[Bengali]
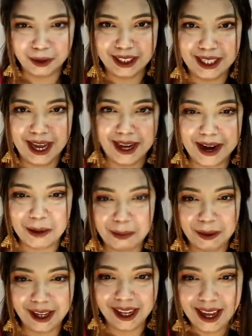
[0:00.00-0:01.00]
বুঝি নাই
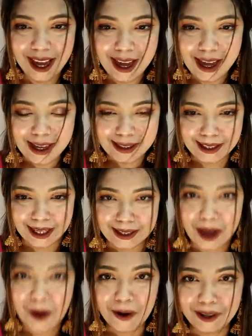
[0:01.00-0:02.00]
আপনি
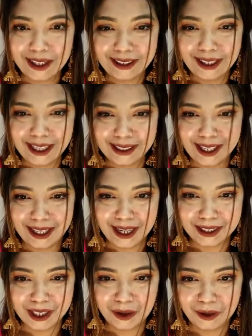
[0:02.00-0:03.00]
যেটাই অর্ডার দিয়েছেন
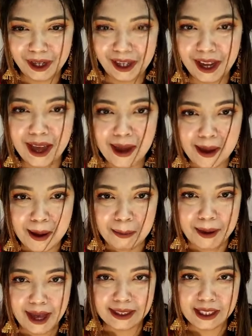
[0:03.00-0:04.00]
আশা করি
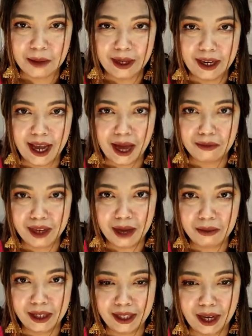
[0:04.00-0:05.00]
পেয়ে যাবেন হ্যাঁ আমি
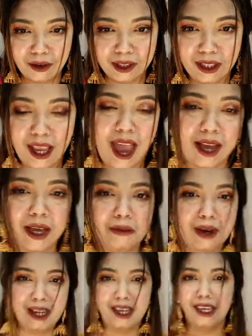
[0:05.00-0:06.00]
আমি না কেন জানি
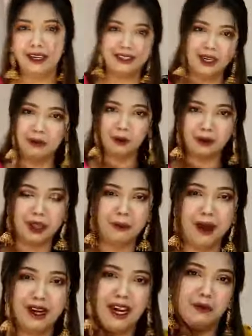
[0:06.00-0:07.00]
একেবারে হিল টিল করতে
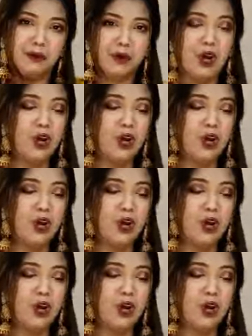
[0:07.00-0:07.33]
পারি না আপু